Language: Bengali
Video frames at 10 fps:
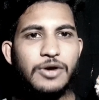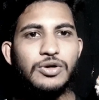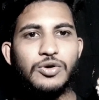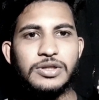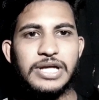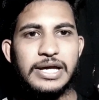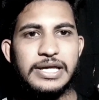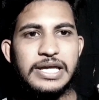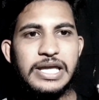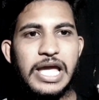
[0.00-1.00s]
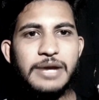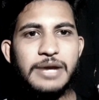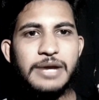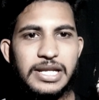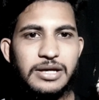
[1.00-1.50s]
এখন কথায় এগ
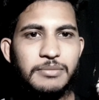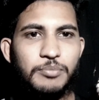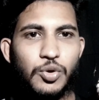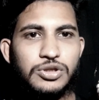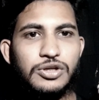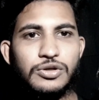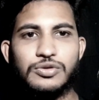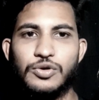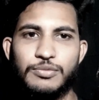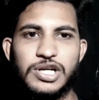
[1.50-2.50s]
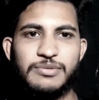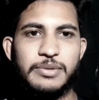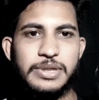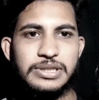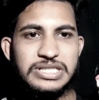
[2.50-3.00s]
বাইনিং প্রতিরোধ করব
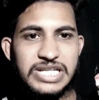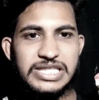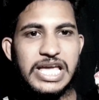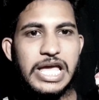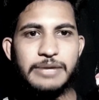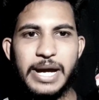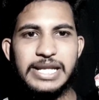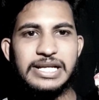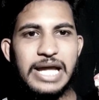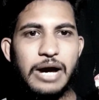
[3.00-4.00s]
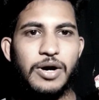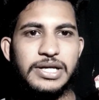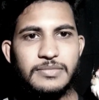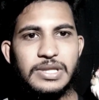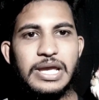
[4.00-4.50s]
কিভাবে যাতে এগ বাইনিং না
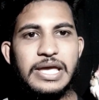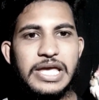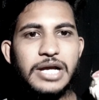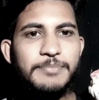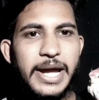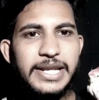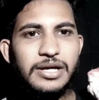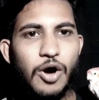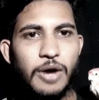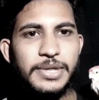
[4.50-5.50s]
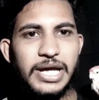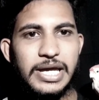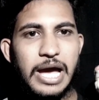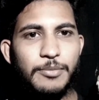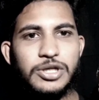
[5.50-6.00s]
হয় এগ বাইনিং হবে না
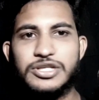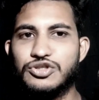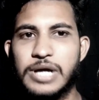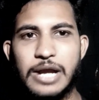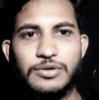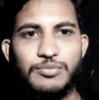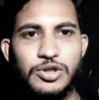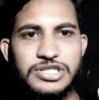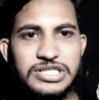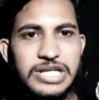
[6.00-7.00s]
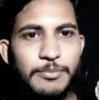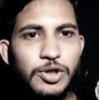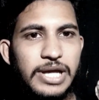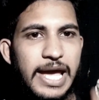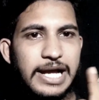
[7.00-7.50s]
এমন কিছু কারণ বলছি
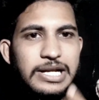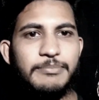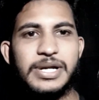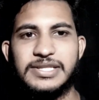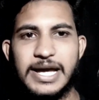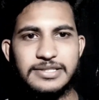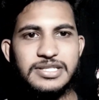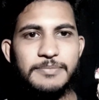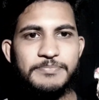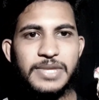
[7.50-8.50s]
যেমন এক নম্বরে থাকছে